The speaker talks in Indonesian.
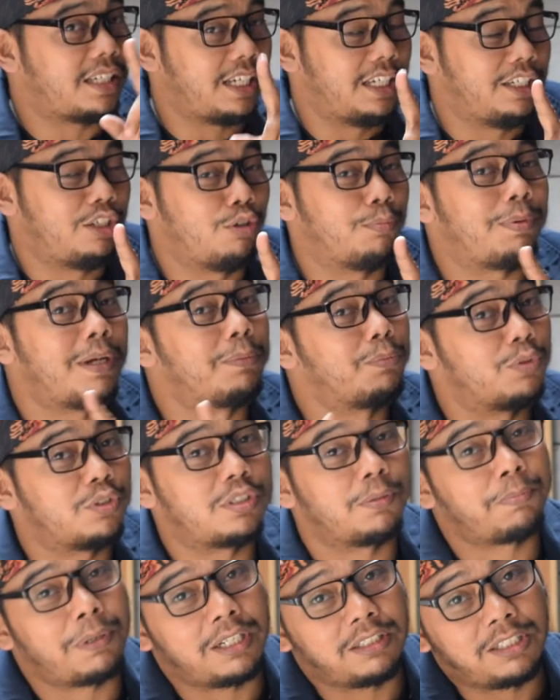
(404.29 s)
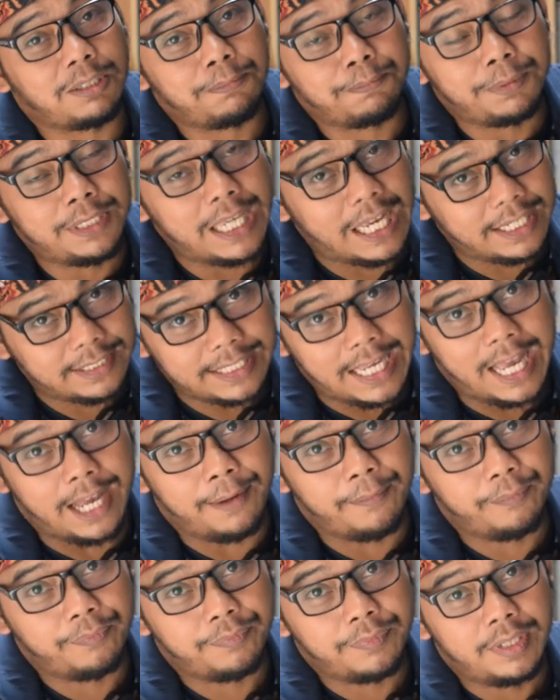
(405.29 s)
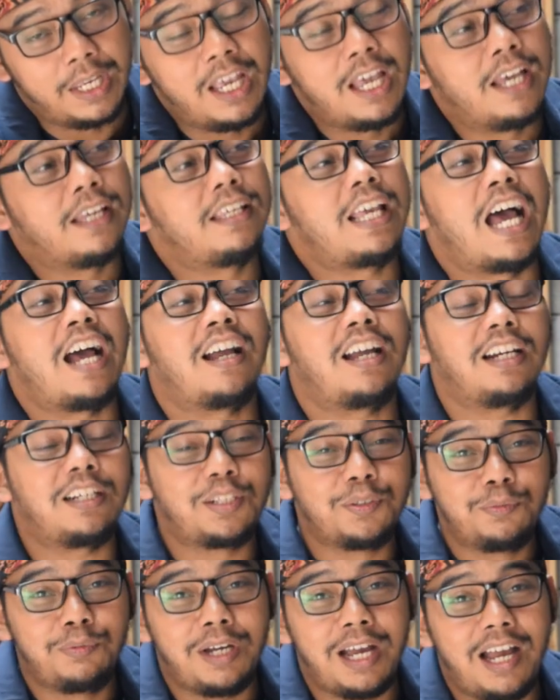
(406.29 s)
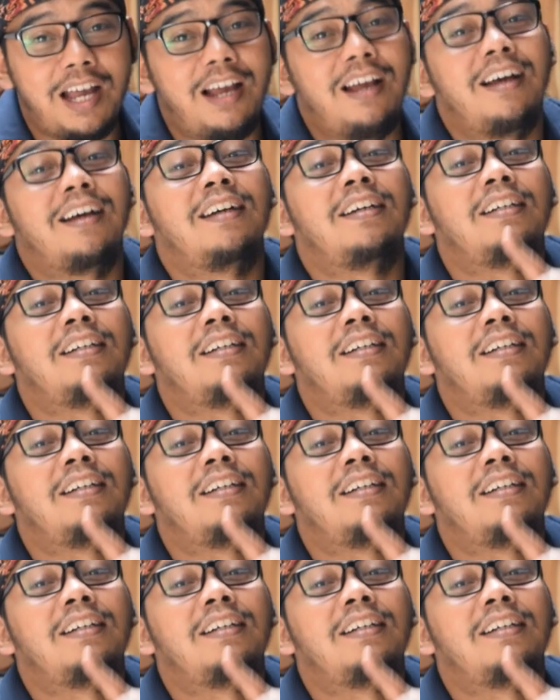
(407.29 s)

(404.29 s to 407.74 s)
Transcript: kehidupanmu seperti biasa yang kedua